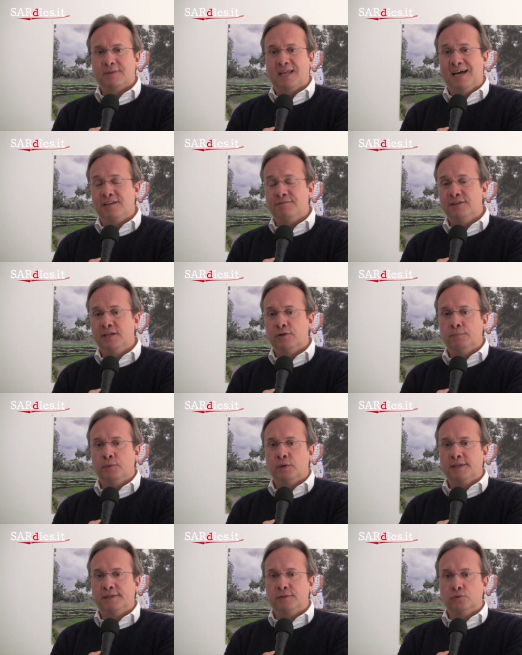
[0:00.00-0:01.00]
a, rivedere un
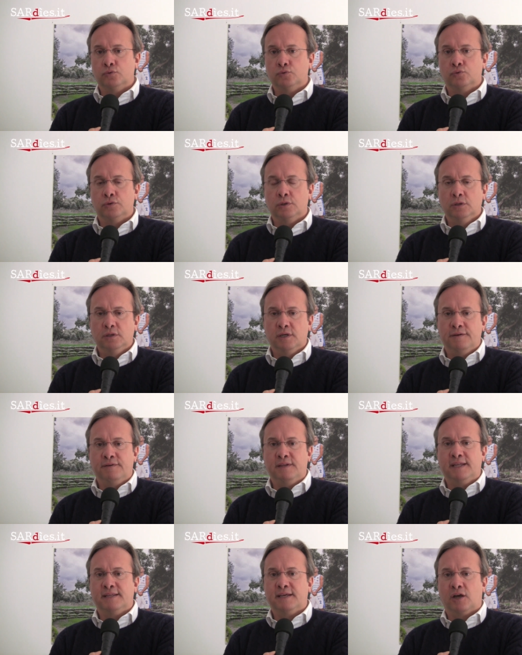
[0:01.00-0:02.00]
pochettino tutto, è
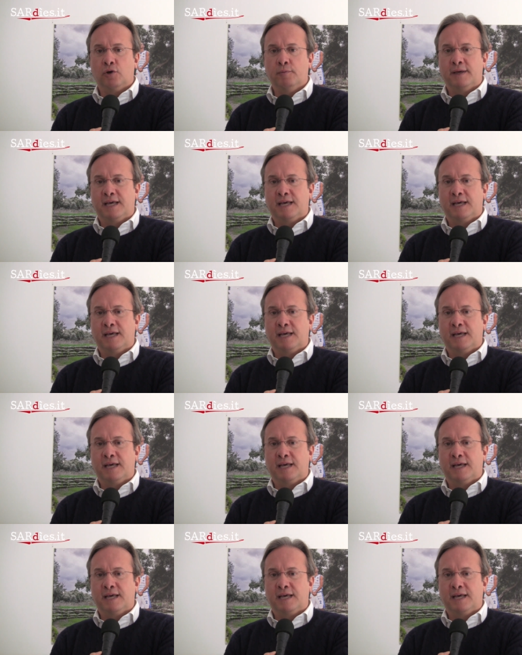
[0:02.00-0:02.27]
evidente che come